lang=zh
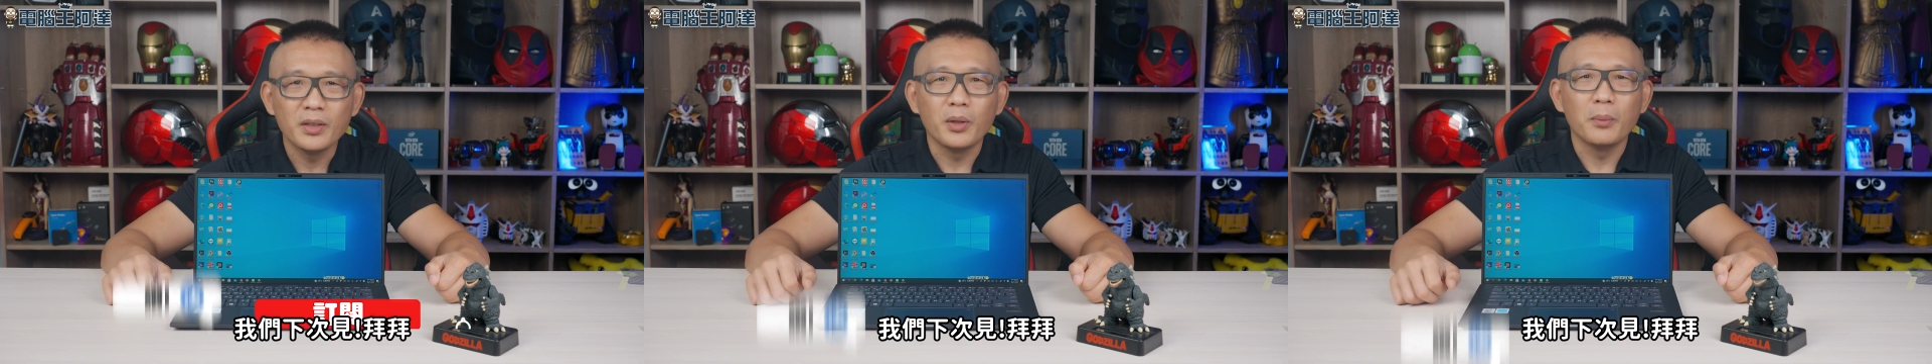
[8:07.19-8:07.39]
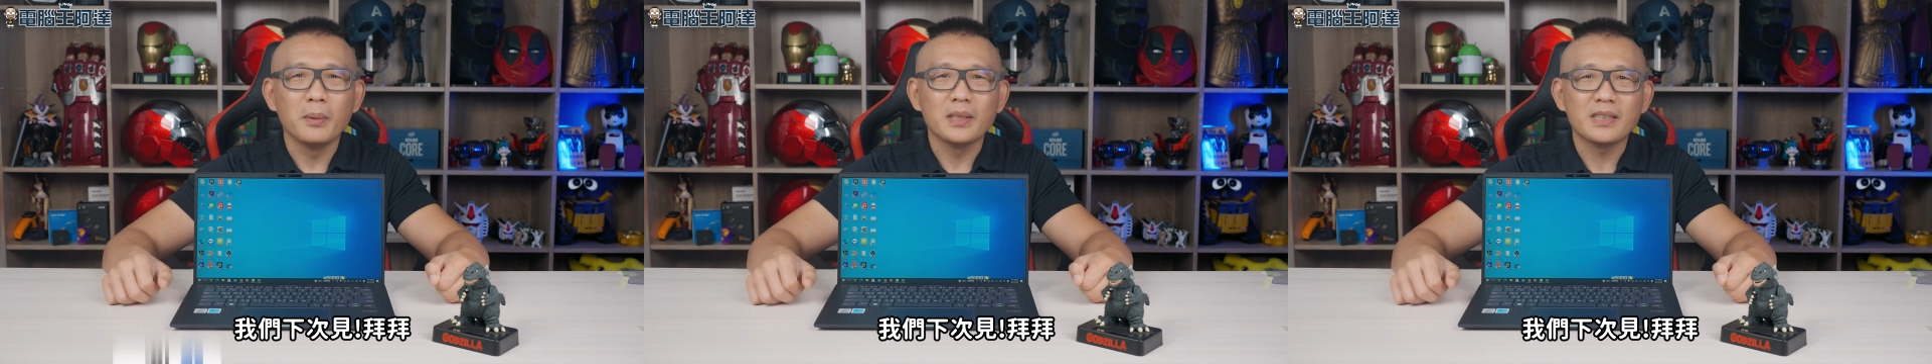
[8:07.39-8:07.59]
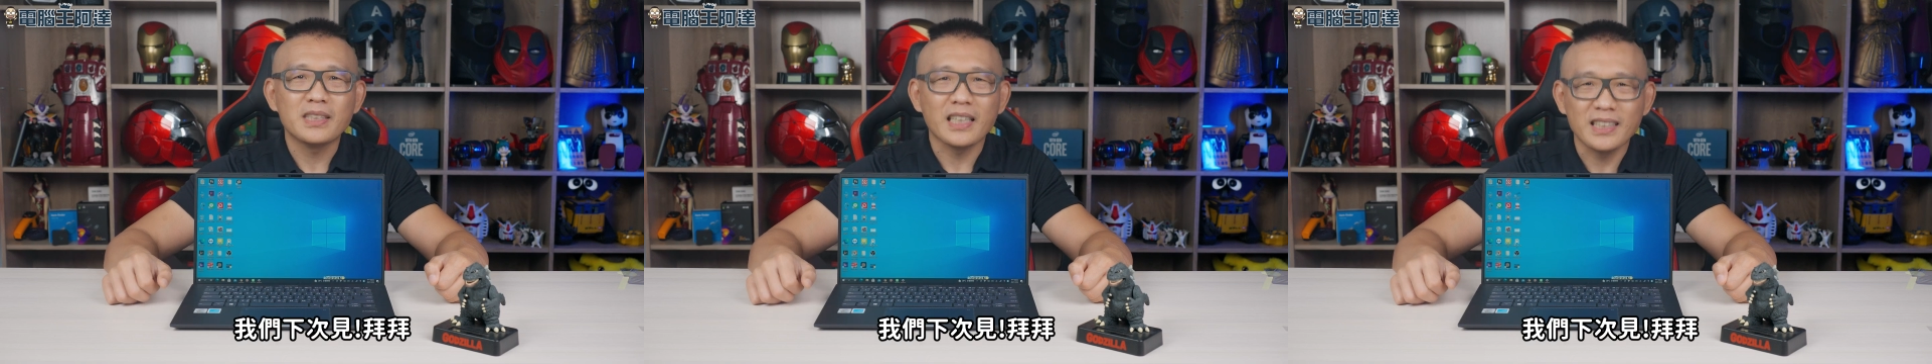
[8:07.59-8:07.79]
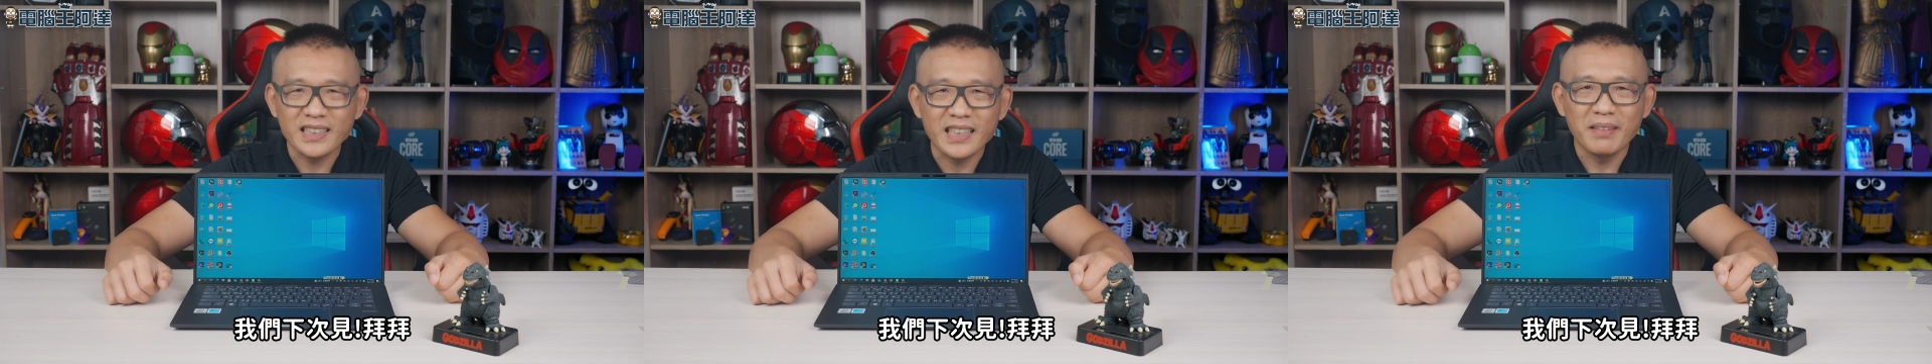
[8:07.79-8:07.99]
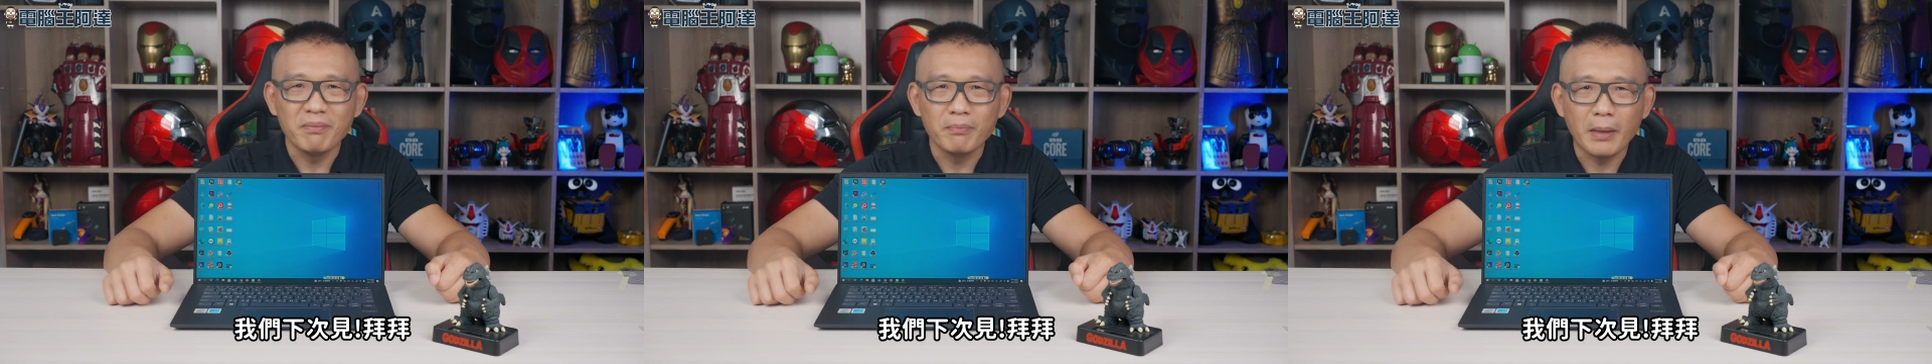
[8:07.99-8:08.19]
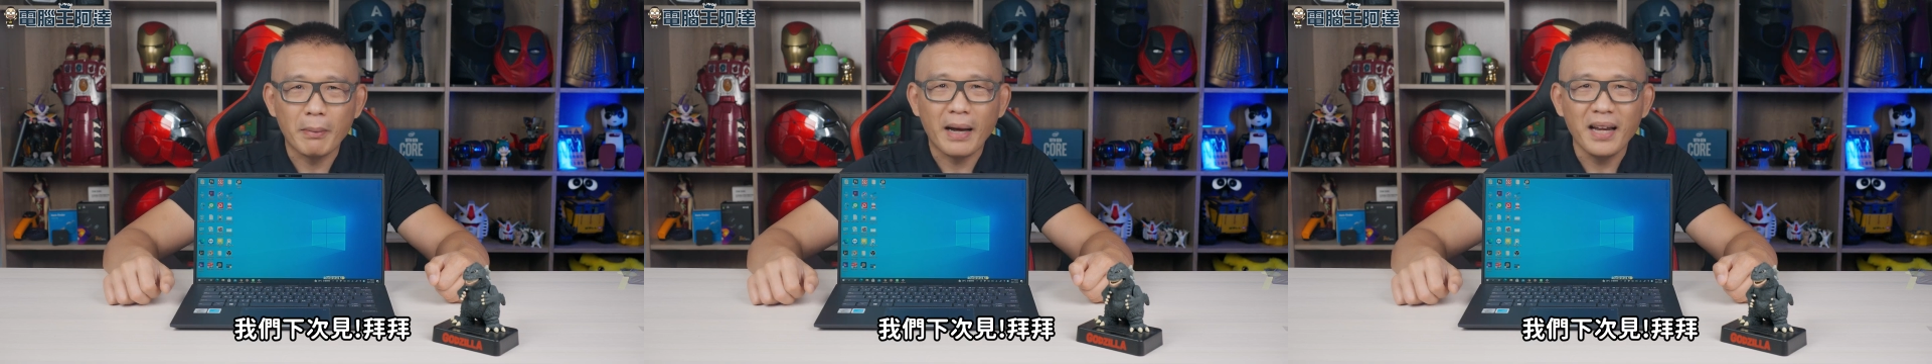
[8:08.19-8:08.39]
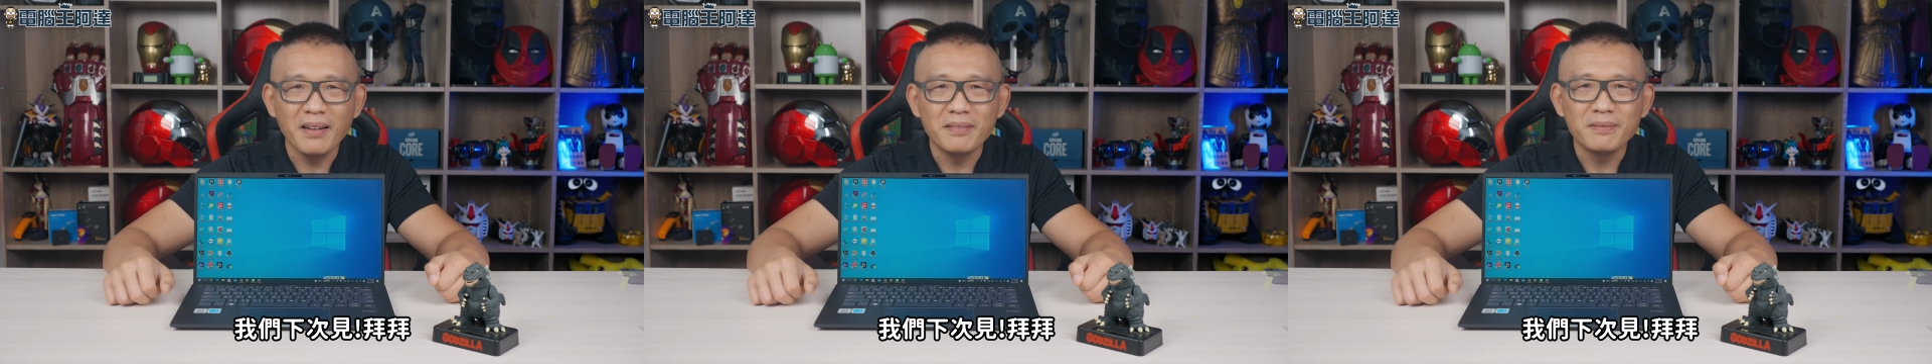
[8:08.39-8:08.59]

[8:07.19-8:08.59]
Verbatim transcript: 我们下次见，拜拜。